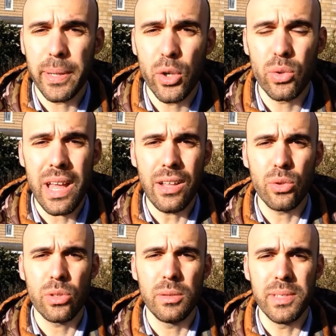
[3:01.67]
e
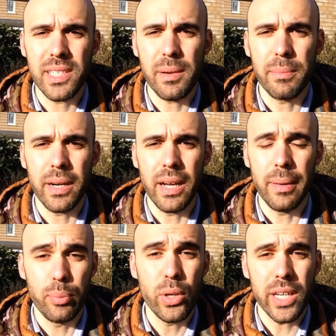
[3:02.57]
prenotandoti mi
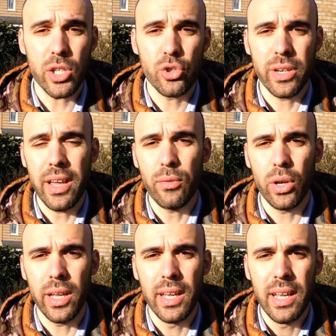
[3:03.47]
sembra più che
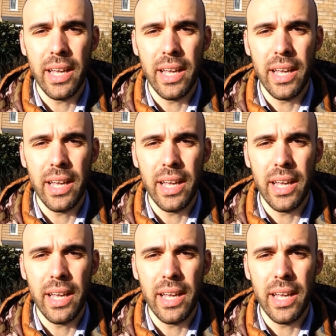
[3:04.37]
ragionevole